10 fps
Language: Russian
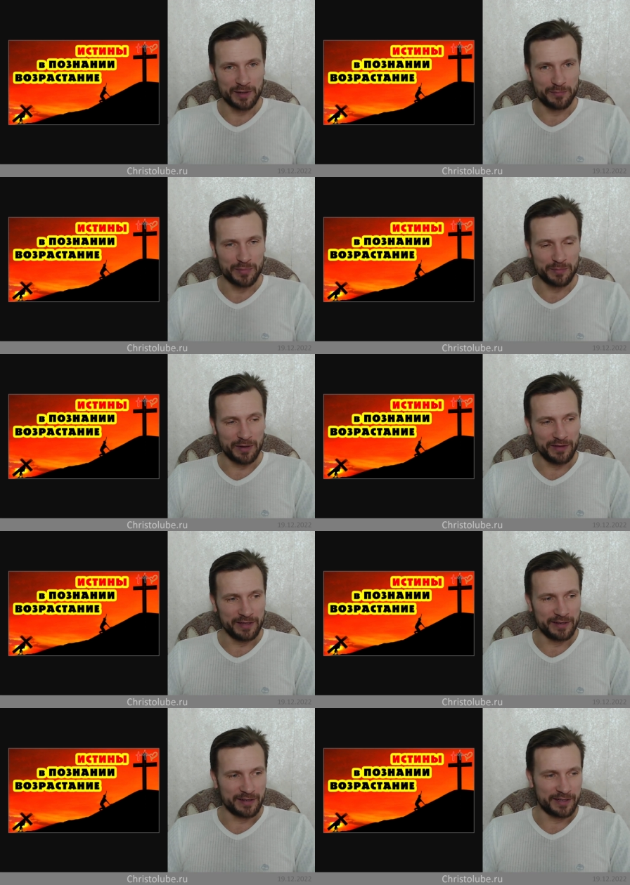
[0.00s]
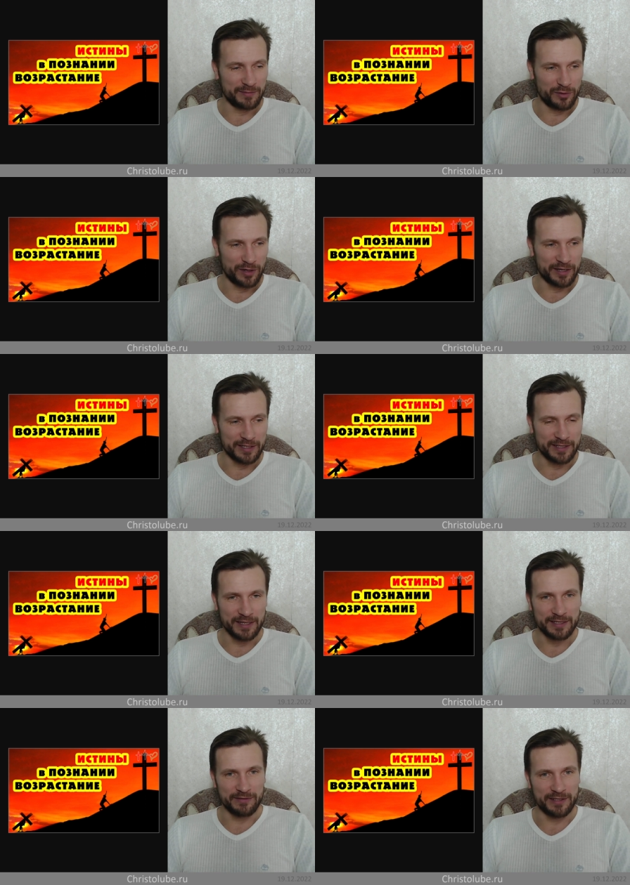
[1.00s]
проповедника, тем более
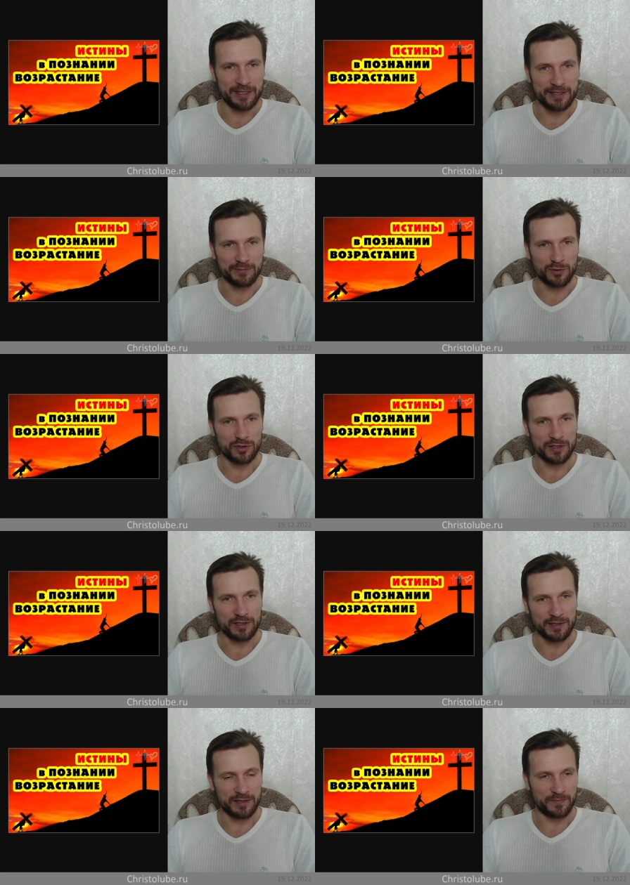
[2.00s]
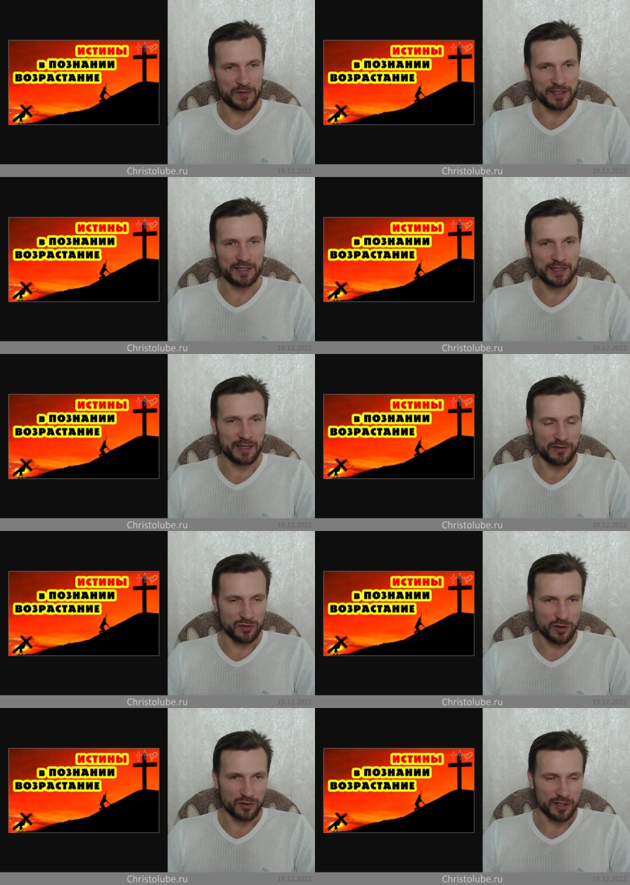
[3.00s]
христианского, естественно, просто с языка все
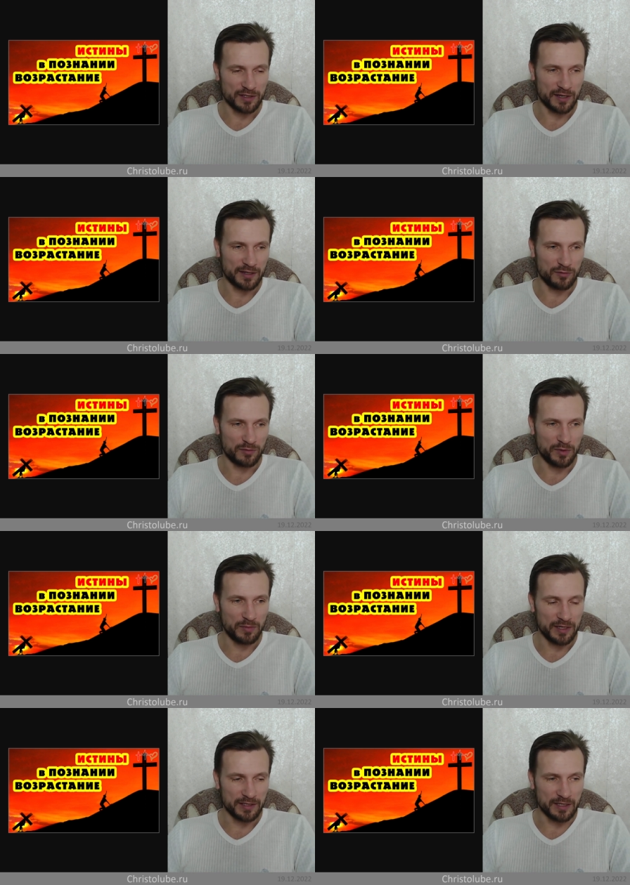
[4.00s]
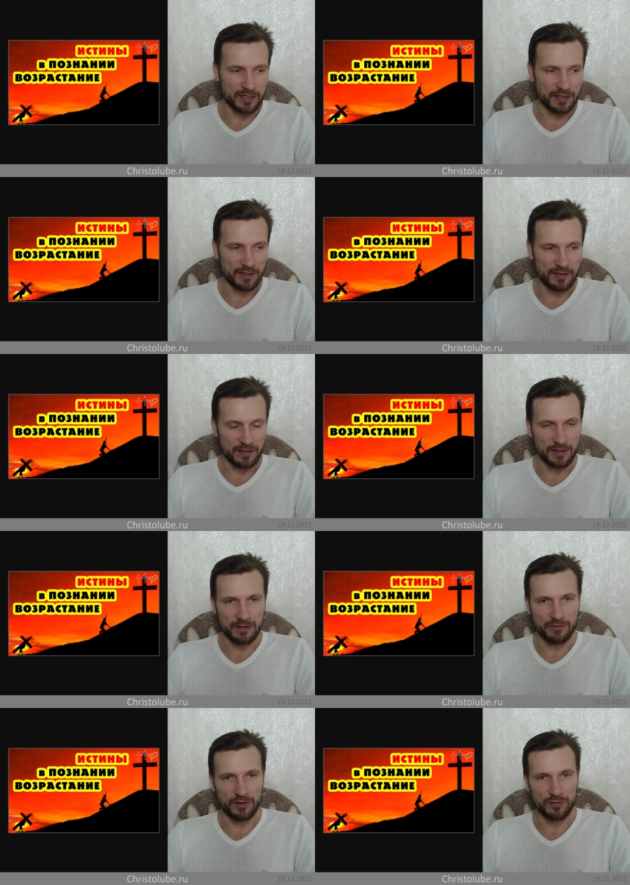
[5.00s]
равно соскакивают библейские цитаты, от
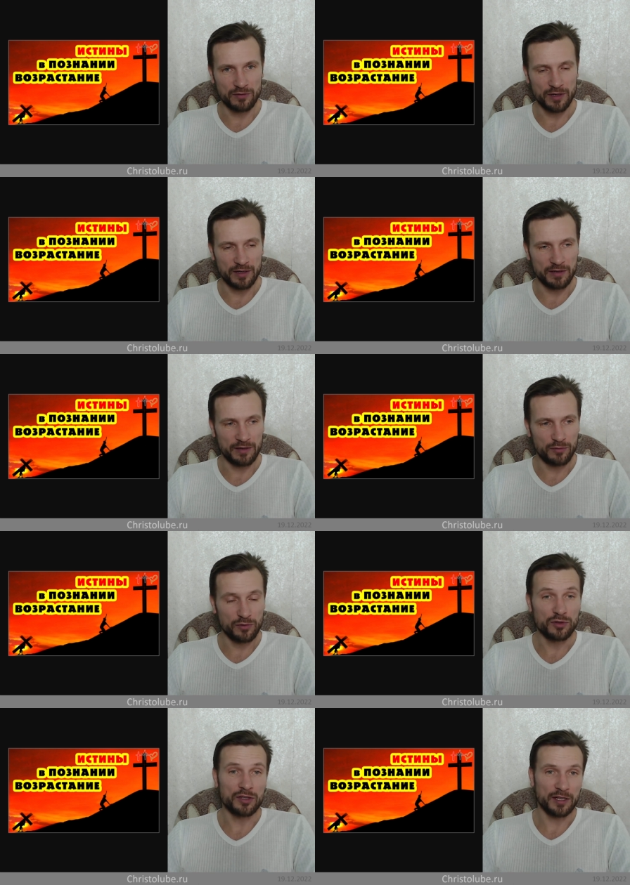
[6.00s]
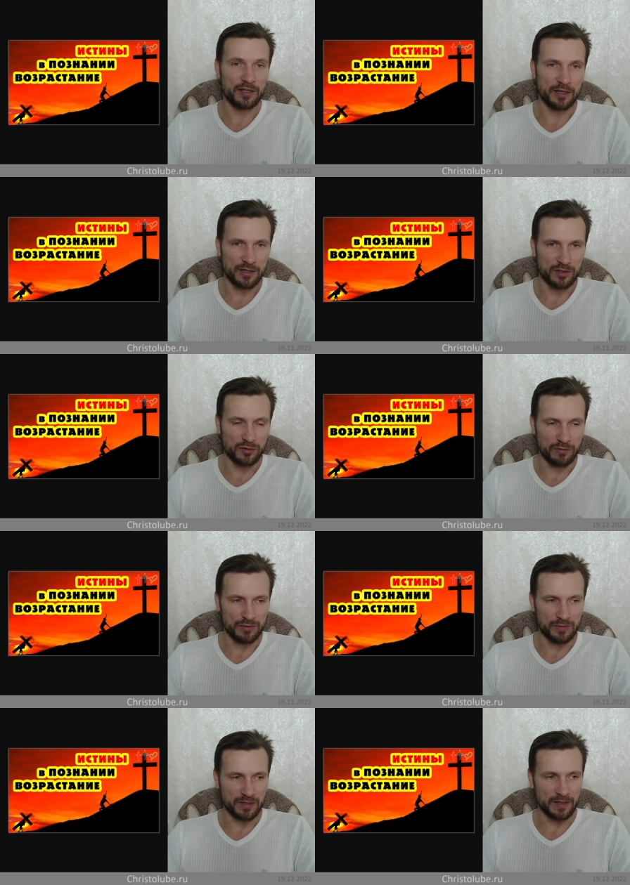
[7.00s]
этого никуда не уйдешь, да это и хорошо, в
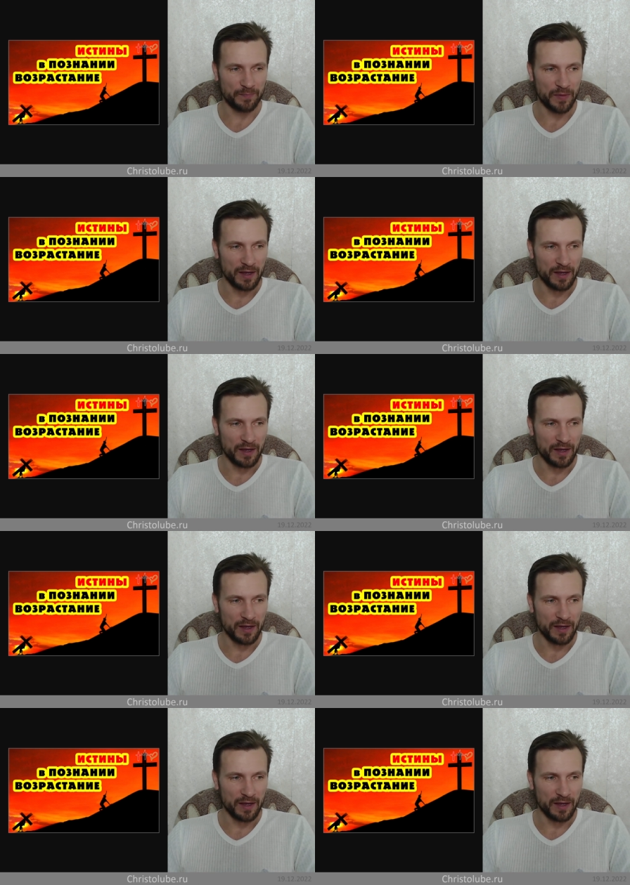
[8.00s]
общем-то, да.